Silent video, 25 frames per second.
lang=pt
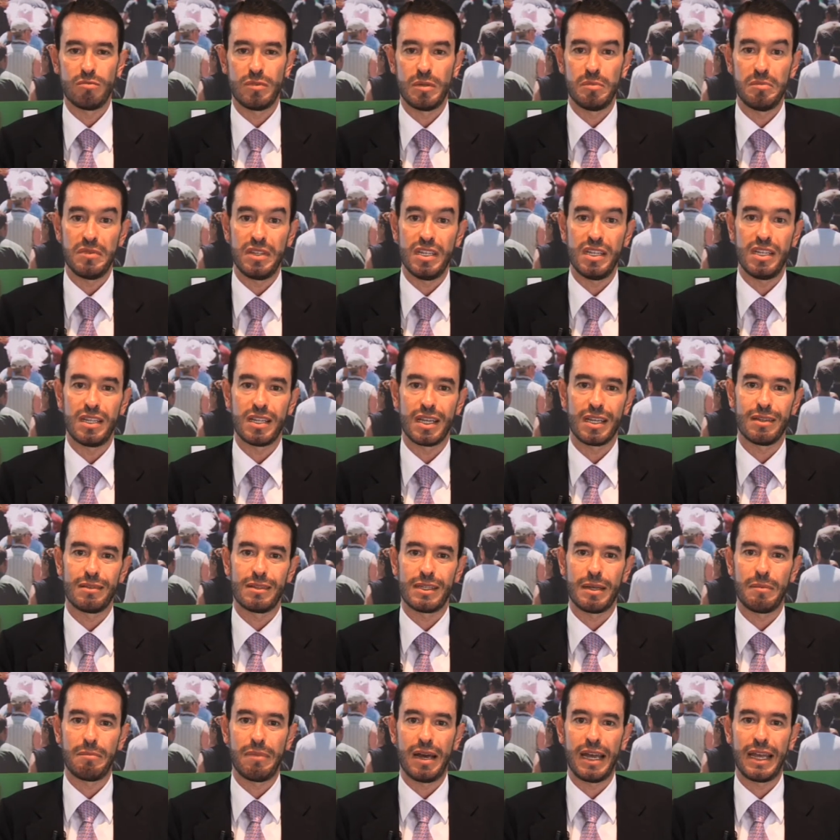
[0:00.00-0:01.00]
uma medida
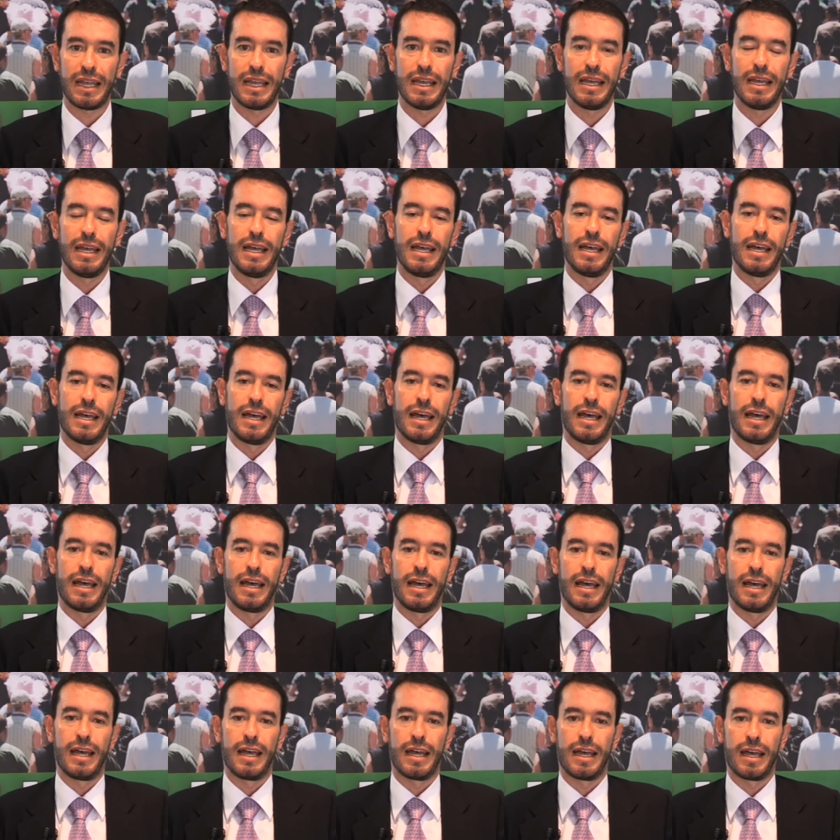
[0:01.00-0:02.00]
também
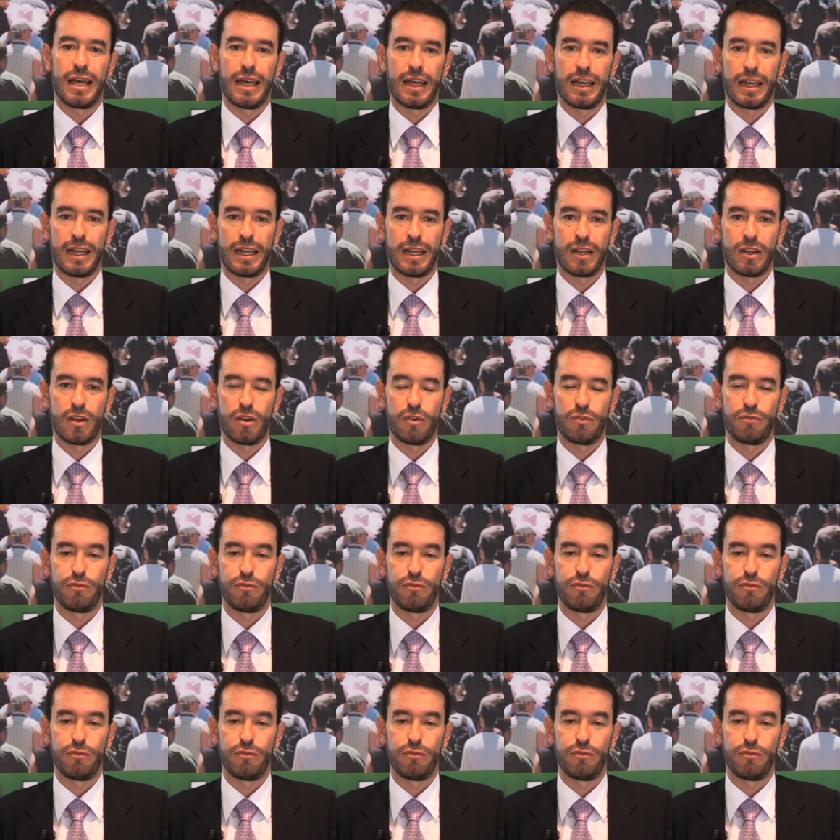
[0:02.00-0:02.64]
uh,